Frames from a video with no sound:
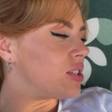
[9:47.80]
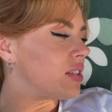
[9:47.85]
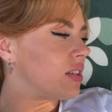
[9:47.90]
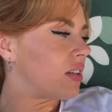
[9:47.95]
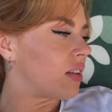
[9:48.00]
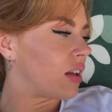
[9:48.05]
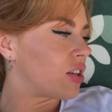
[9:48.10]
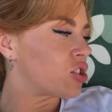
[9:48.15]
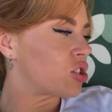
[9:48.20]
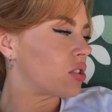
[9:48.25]

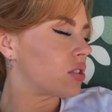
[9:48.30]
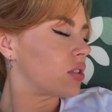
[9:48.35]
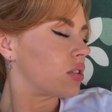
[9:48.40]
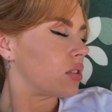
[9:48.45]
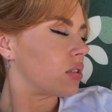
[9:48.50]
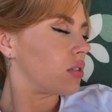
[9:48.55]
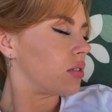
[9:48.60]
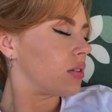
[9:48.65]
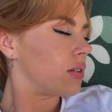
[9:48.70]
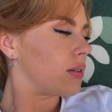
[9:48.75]
Кристиан также
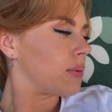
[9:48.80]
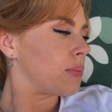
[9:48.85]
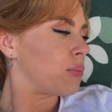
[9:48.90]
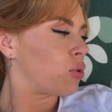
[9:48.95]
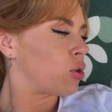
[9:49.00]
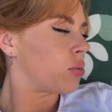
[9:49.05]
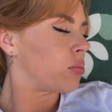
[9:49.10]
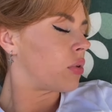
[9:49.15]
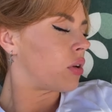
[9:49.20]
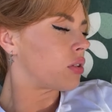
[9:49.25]
сказала,
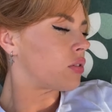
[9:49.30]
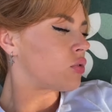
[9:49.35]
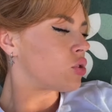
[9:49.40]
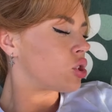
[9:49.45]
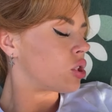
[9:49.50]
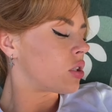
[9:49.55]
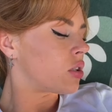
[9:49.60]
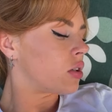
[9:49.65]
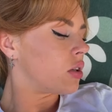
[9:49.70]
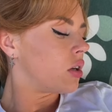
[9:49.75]

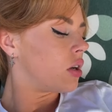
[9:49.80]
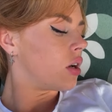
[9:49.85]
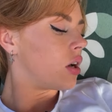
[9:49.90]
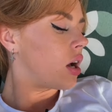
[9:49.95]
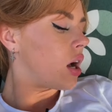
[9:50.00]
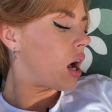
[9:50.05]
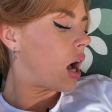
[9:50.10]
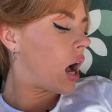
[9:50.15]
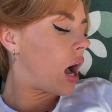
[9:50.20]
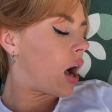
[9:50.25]
Бухенбаут вчера.
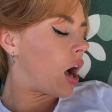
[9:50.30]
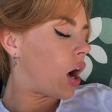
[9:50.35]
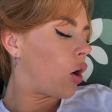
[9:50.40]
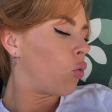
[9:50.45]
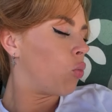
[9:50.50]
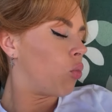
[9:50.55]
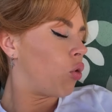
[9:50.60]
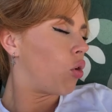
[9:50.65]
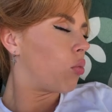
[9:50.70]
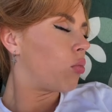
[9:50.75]

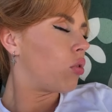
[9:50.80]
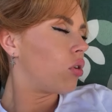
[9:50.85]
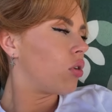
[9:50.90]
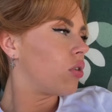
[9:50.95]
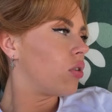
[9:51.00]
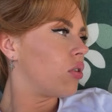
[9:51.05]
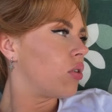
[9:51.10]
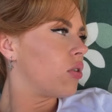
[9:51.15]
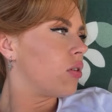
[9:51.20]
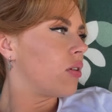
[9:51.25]
А
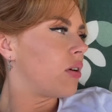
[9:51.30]
умом?